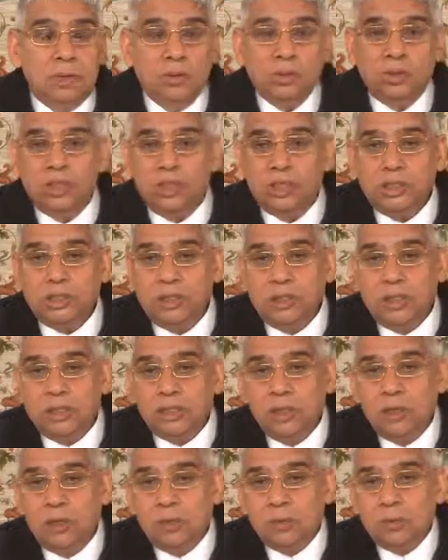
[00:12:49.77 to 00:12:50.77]
और वो सृष्टि
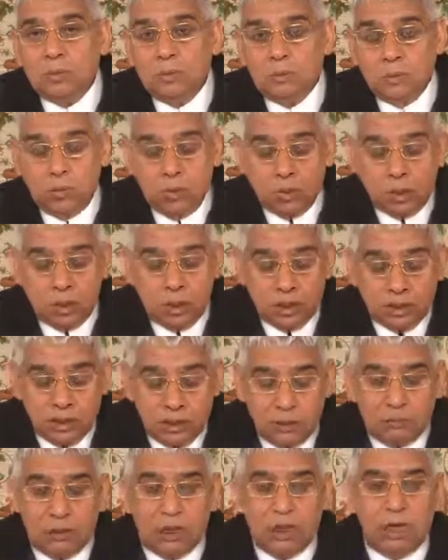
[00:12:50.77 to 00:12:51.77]
रचना खुद
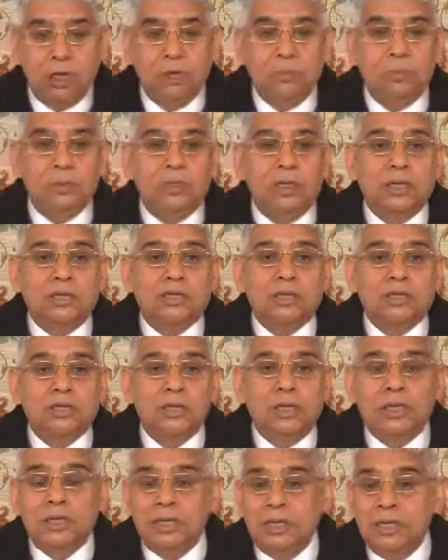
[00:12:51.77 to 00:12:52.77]
रचने वाला ही बता
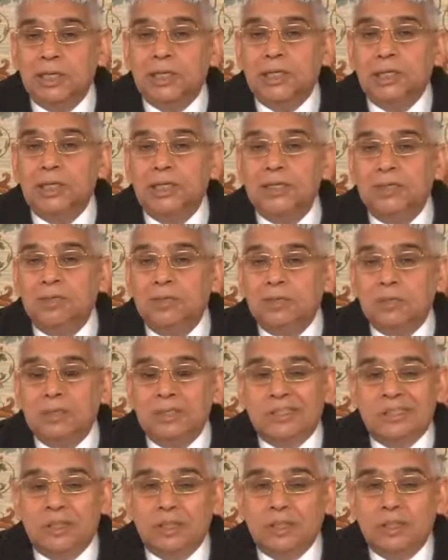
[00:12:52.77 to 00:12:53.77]
सकता ठीक ठीक अभी
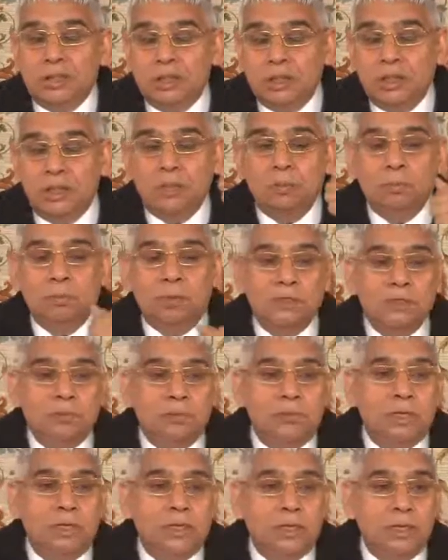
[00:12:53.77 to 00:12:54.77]
तक
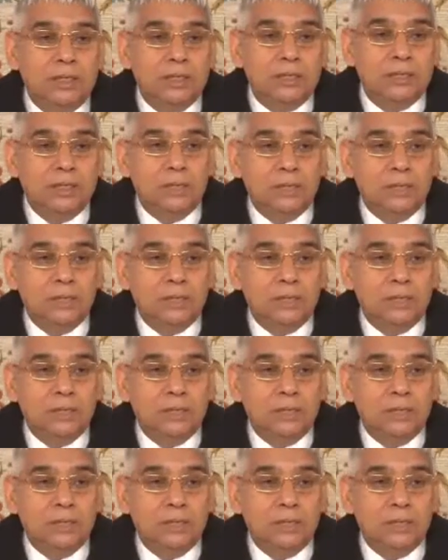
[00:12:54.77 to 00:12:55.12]
तगड़म्बाजी बढ़ा रहे